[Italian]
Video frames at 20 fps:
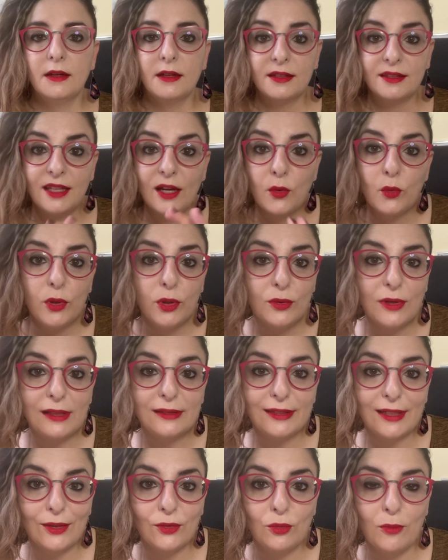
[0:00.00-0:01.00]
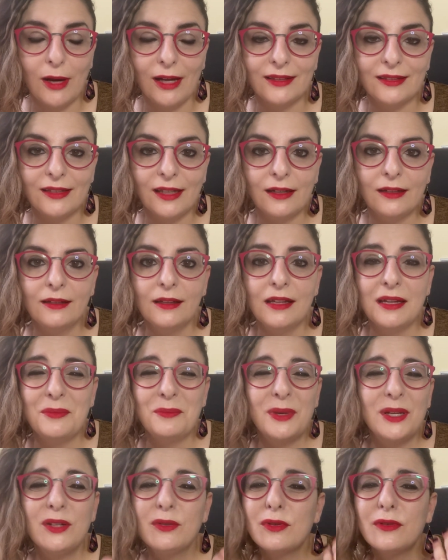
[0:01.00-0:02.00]
Da qui un'altra domanda,
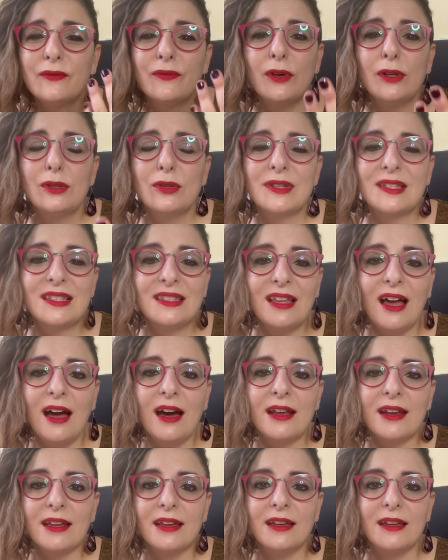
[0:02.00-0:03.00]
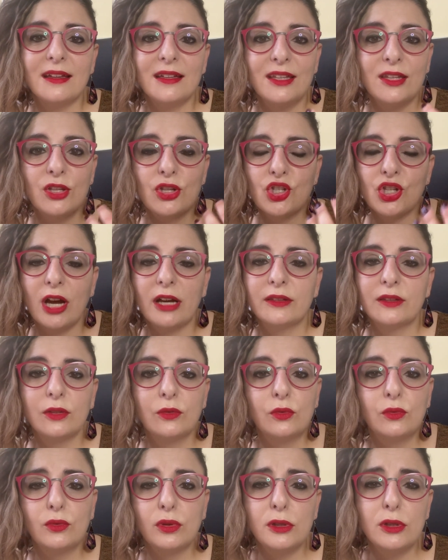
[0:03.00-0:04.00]
ma io non voglio stare in chat
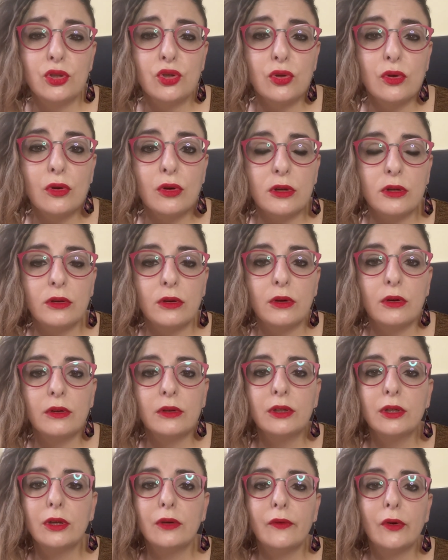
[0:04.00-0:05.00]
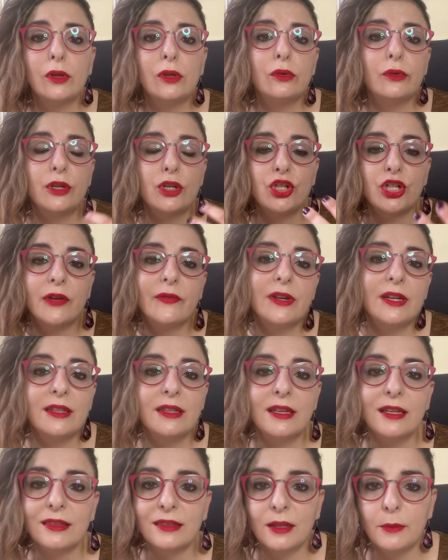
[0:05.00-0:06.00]
tutto il giorno, io voglio ricevere
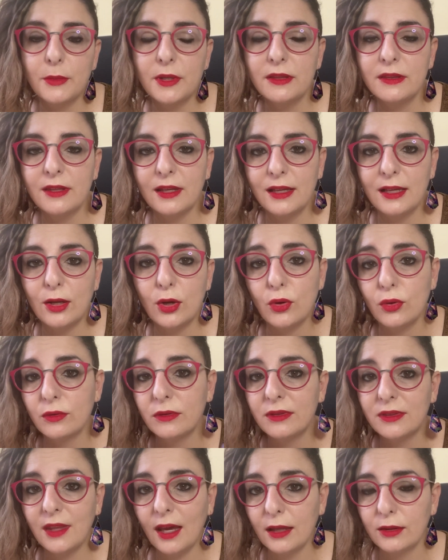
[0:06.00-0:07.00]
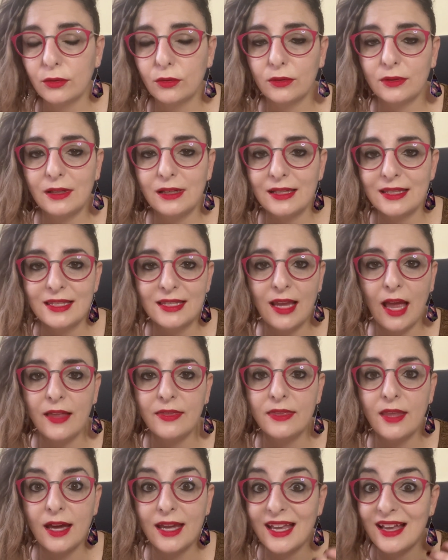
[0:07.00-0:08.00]
direttamente il contatto
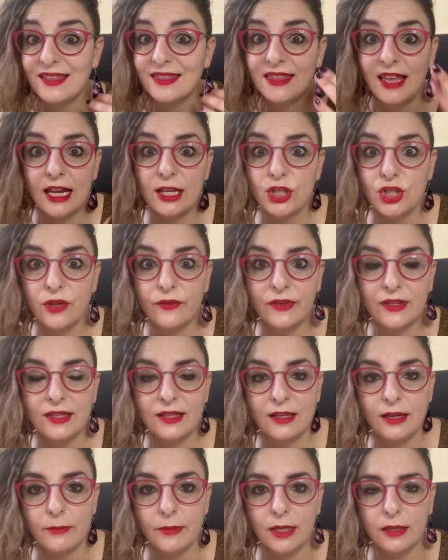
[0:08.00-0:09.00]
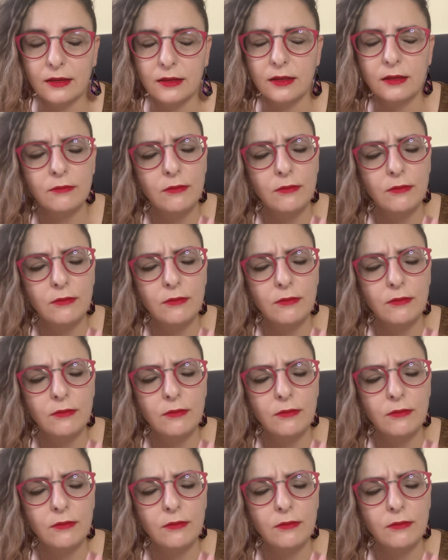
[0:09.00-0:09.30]
dell'azienda e andarci fisicamente.